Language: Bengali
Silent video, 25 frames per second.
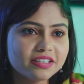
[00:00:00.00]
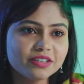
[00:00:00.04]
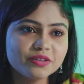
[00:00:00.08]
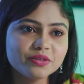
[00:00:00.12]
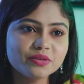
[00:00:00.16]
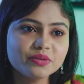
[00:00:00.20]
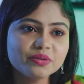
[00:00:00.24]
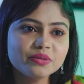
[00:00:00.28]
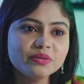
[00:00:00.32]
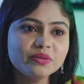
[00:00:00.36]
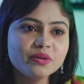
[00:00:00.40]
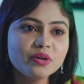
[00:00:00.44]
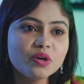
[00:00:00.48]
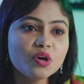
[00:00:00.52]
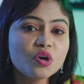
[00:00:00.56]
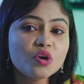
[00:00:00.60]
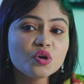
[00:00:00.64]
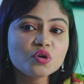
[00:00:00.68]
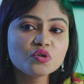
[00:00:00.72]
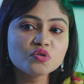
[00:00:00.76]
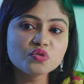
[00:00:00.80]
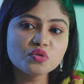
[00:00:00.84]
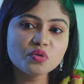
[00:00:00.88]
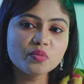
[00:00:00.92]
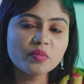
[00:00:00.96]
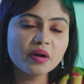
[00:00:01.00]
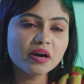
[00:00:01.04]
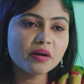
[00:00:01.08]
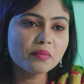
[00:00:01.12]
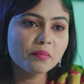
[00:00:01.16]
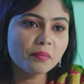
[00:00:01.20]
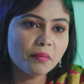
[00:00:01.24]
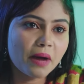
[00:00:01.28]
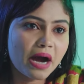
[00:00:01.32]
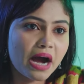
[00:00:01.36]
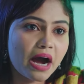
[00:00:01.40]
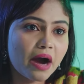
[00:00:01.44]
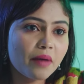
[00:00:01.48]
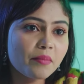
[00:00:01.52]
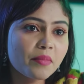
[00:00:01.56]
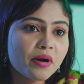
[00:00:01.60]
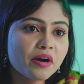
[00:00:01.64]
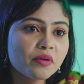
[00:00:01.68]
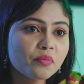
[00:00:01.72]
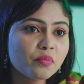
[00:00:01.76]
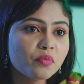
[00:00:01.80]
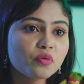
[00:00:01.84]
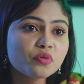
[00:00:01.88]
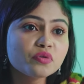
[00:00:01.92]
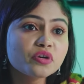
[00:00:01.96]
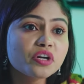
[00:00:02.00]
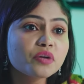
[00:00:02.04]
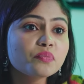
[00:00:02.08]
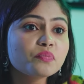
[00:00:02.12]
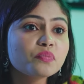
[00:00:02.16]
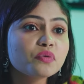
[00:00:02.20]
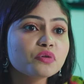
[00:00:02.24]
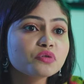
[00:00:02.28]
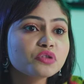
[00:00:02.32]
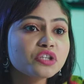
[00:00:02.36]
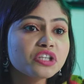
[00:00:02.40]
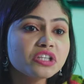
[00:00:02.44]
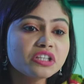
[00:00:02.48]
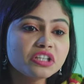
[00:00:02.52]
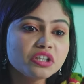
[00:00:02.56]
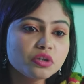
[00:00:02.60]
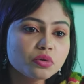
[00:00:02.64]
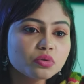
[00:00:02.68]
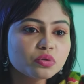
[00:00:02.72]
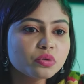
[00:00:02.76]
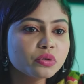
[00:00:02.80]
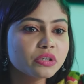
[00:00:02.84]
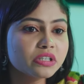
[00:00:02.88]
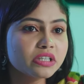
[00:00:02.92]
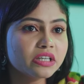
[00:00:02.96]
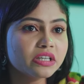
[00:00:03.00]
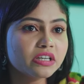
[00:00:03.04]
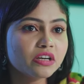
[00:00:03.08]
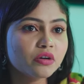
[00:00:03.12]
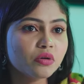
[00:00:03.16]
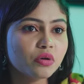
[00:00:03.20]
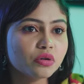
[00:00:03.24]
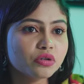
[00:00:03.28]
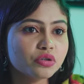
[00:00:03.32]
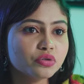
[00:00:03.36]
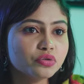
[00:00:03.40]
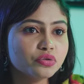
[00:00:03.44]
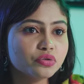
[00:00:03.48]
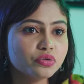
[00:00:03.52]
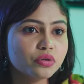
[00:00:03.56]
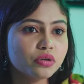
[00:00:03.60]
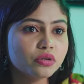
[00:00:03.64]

কিন্তু তোমার মা আমার বোনকে প্রতিনিয়ত এটা নিয়ে কথা